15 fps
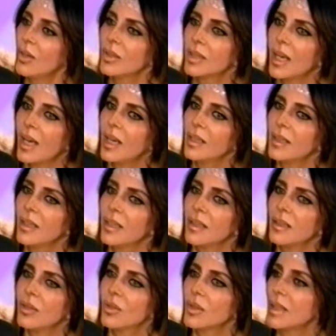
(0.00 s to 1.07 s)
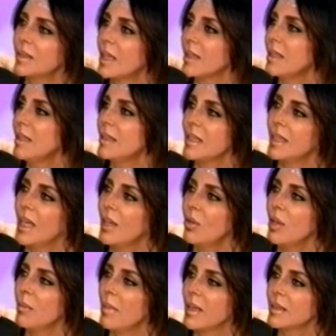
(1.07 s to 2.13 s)
O sea, nos estás
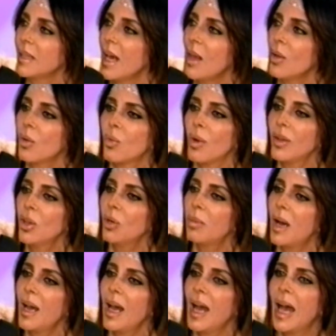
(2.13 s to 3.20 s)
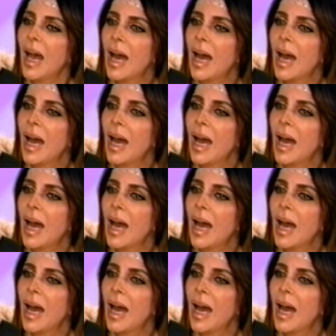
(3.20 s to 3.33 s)
enseñando demasiado. ¿Cuándo va